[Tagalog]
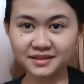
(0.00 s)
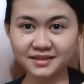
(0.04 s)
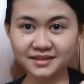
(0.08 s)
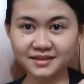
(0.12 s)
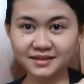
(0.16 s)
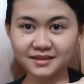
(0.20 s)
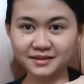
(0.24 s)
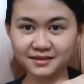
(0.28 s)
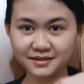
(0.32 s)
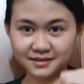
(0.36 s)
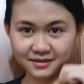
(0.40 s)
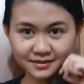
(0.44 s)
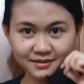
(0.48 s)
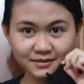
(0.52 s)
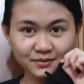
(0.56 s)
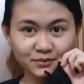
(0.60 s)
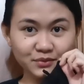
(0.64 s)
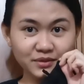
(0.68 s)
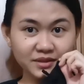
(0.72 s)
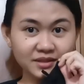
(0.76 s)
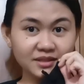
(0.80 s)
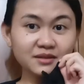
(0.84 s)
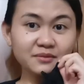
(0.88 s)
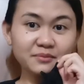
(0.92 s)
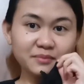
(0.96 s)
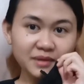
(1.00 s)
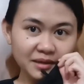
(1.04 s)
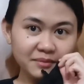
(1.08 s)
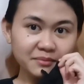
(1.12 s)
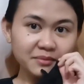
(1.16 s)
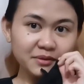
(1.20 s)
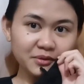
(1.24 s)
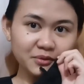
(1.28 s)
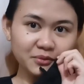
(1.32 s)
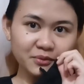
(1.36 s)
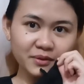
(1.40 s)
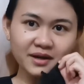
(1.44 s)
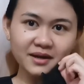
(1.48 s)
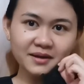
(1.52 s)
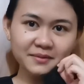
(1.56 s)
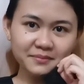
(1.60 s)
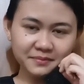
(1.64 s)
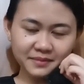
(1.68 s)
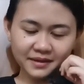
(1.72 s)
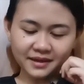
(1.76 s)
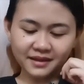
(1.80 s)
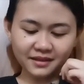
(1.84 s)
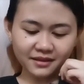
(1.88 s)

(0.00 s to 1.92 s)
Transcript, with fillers: with a with a bubble wrap.